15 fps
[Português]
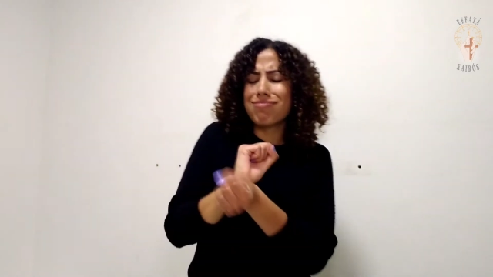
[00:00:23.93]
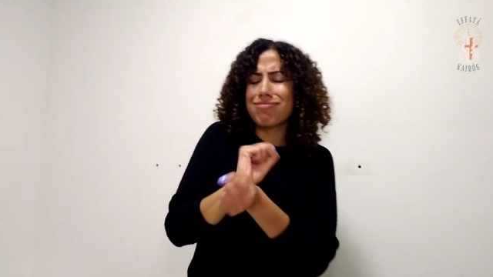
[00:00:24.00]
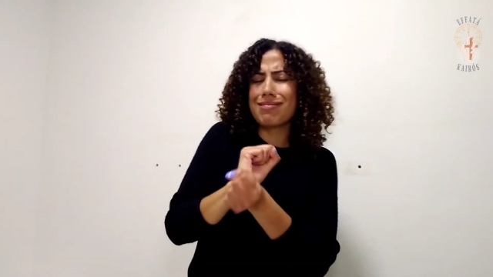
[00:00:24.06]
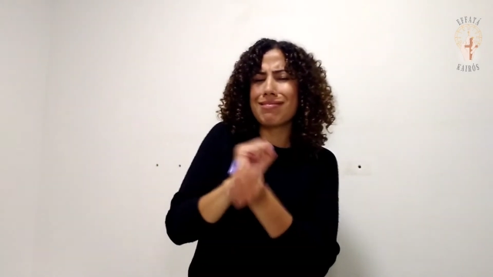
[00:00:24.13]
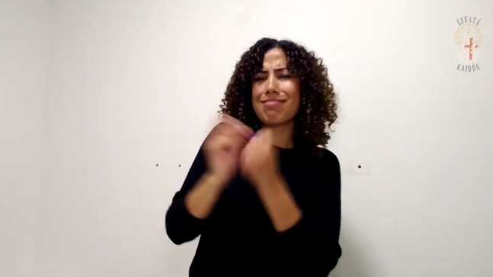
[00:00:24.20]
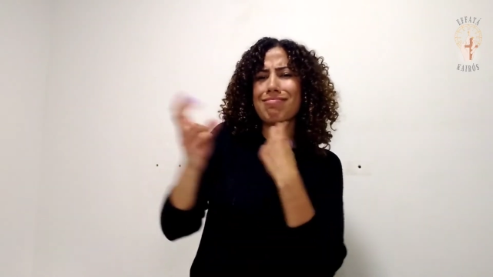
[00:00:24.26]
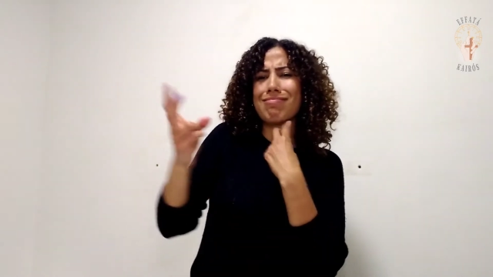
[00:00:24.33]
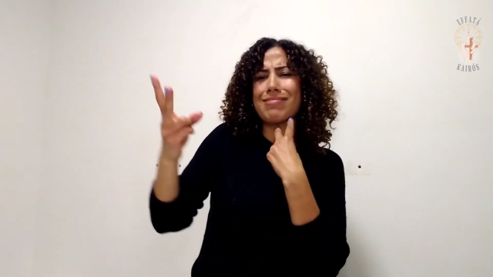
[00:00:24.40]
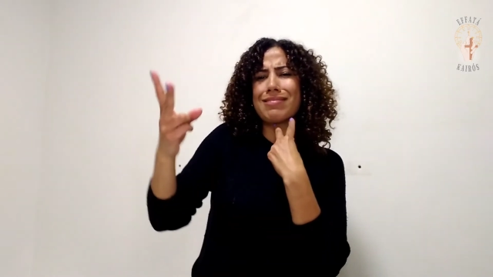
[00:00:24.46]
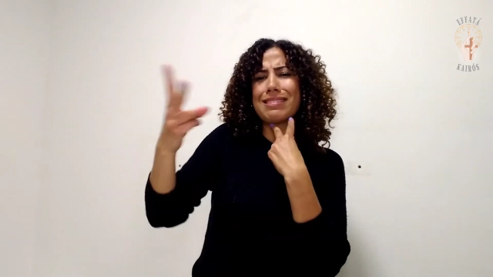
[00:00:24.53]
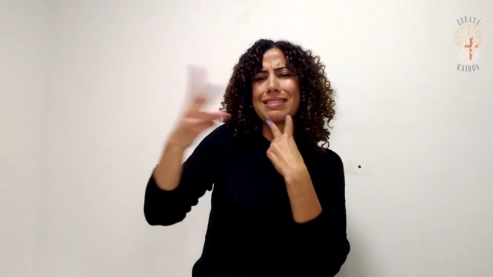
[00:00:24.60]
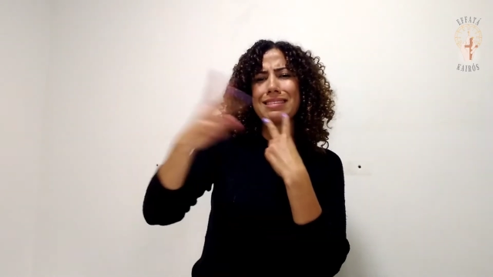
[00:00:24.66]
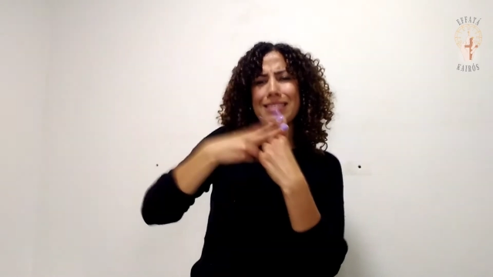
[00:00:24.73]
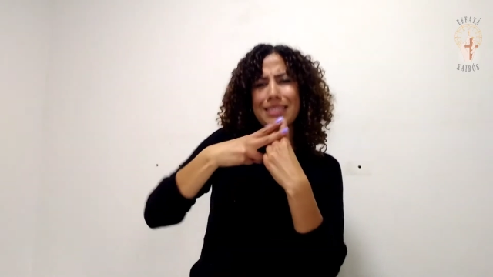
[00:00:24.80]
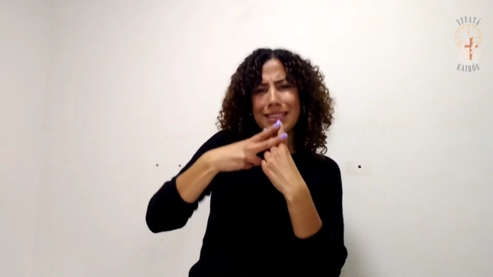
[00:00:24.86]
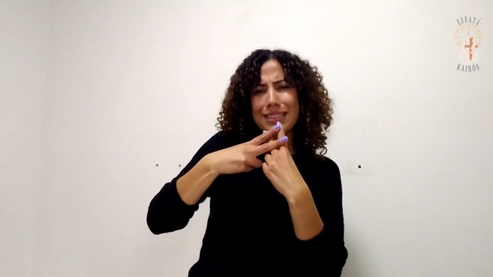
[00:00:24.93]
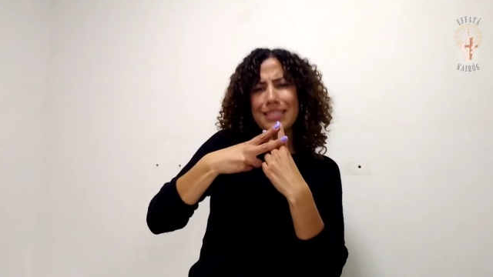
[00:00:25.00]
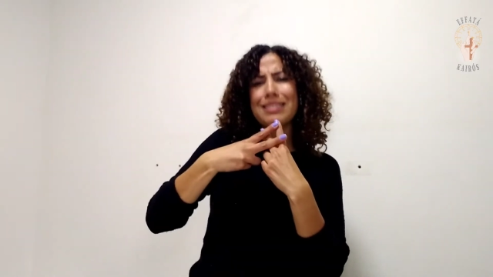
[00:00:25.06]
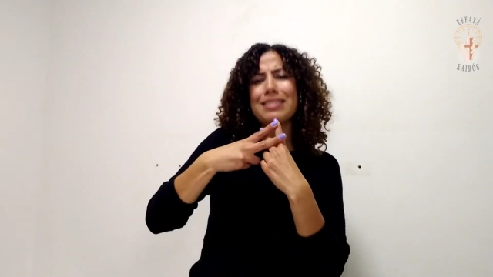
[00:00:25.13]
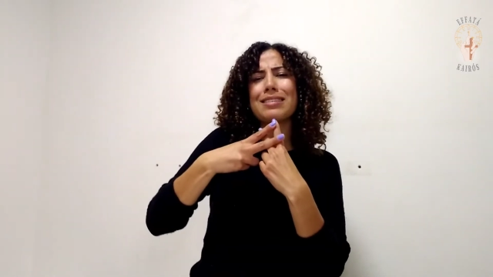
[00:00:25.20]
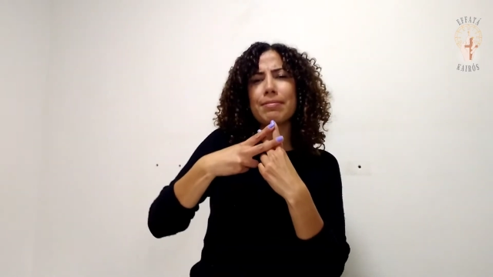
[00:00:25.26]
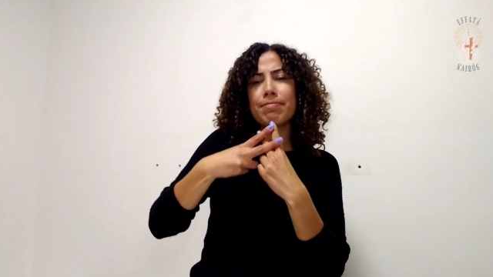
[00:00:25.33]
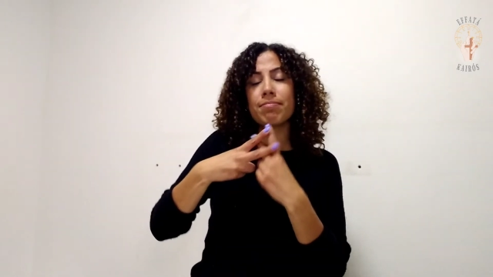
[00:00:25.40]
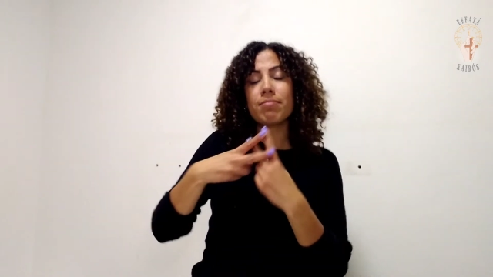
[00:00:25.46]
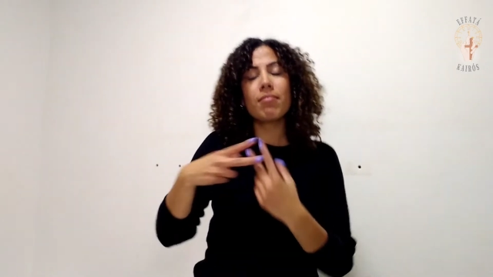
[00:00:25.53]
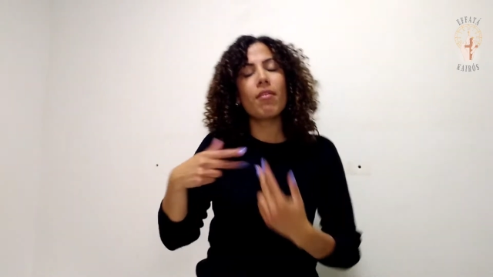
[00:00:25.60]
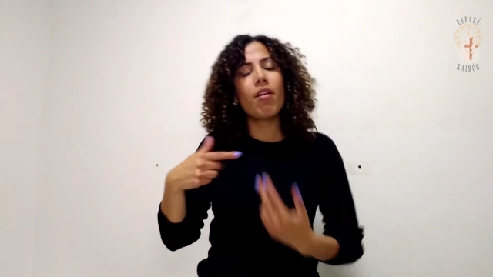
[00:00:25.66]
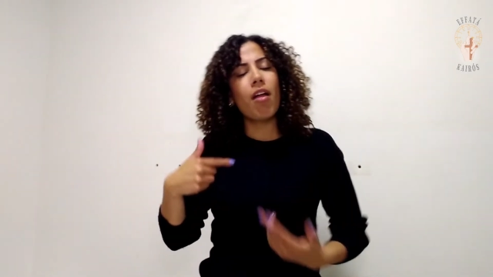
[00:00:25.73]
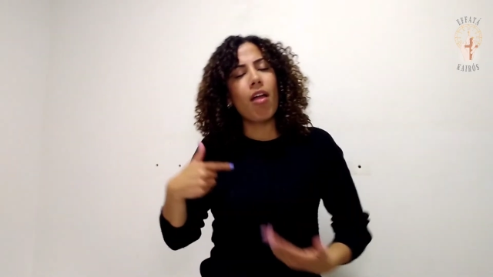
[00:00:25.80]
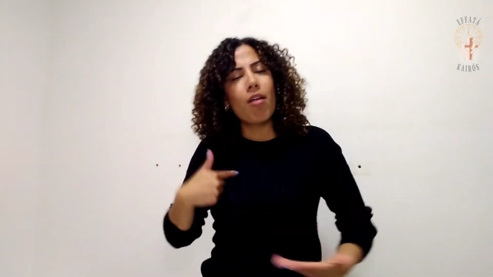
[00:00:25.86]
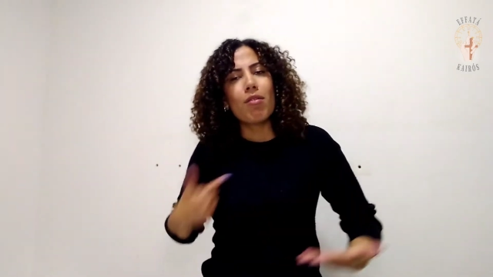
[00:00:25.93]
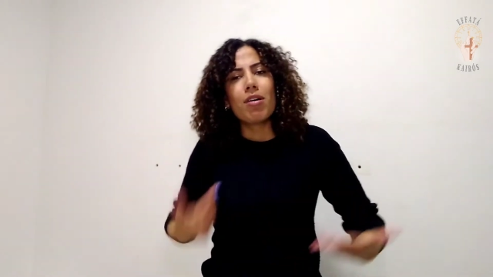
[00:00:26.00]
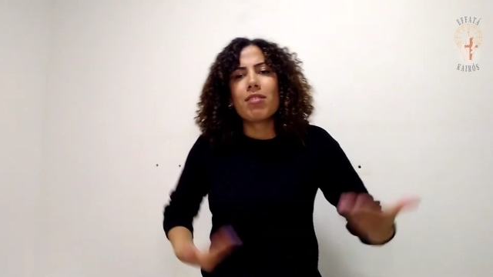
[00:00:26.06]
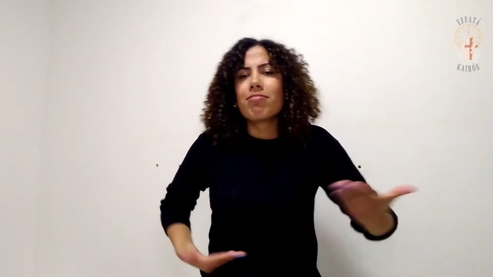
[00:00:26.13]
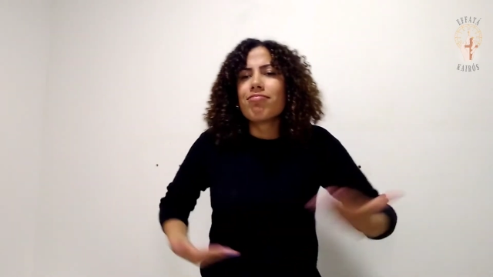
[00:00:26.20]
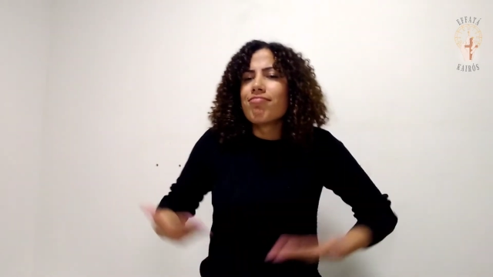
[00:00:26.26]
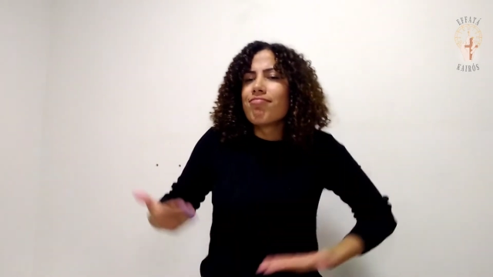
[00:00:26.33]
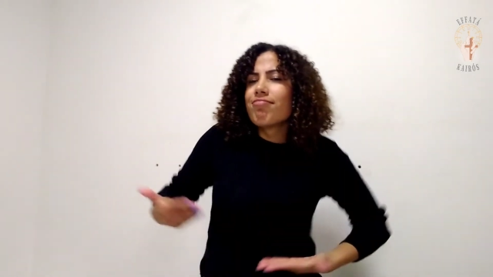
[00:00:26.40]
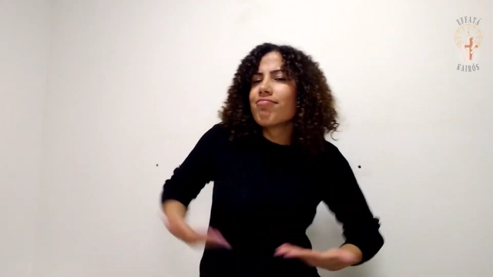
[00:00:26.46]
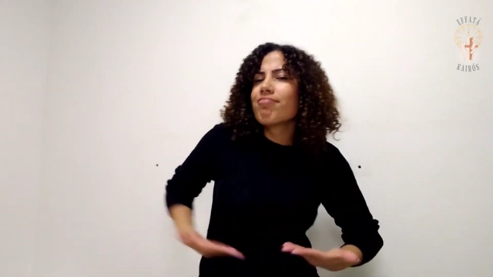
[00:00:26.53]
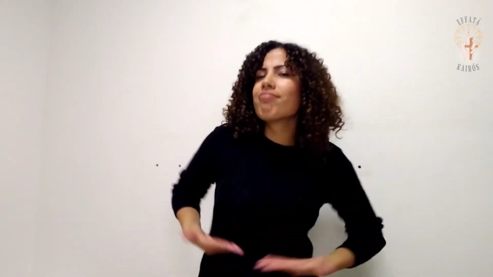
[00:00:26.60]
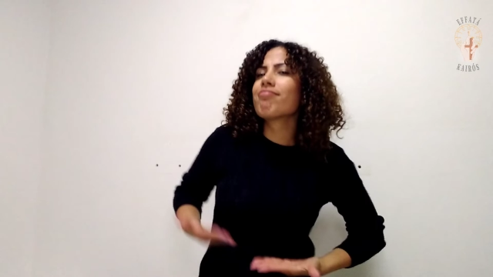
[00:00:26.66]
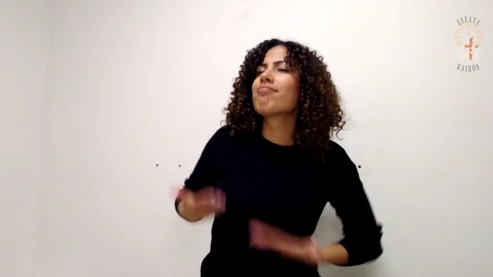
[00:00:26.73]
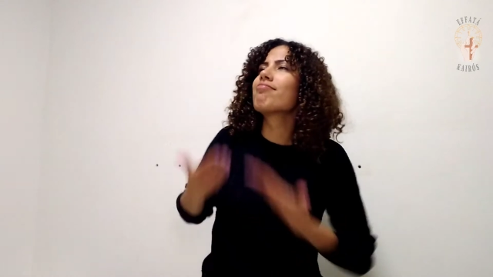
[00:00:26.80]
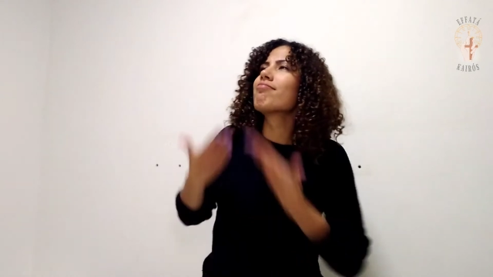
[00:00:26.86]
prisioneiro de Cristo Jesus,